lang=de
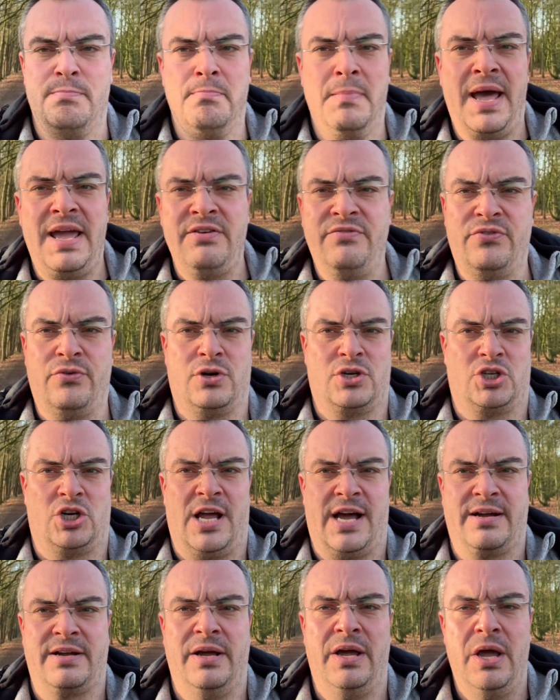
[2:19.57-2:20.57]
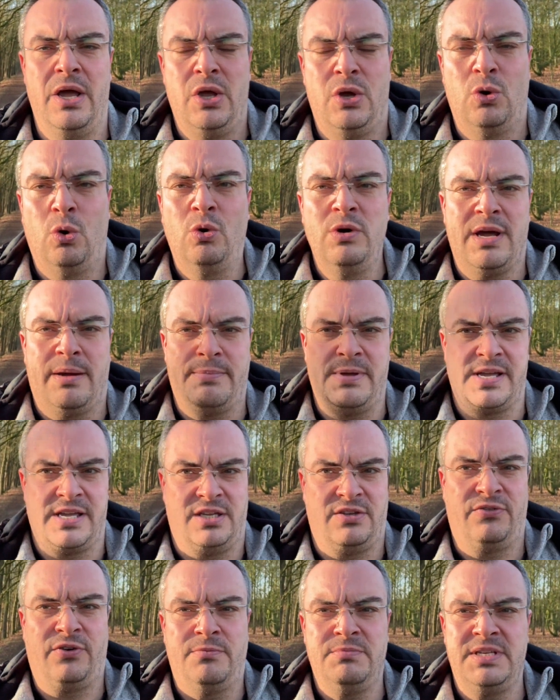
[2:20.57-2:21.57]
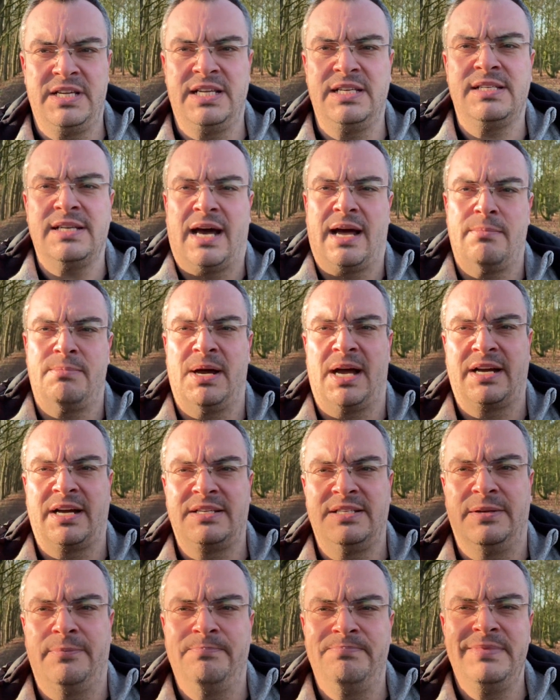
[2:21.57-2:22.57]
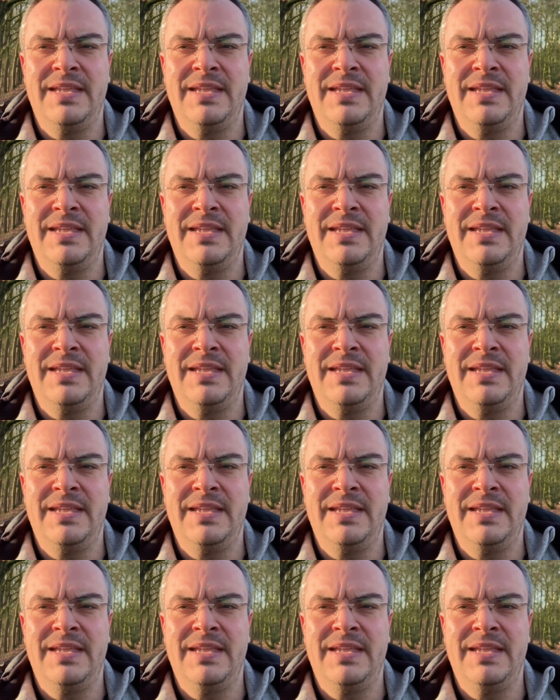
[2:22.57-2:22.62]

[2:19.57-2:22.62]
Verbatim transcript: Mein Vorschlag, unabhängig vom Digitalpakt.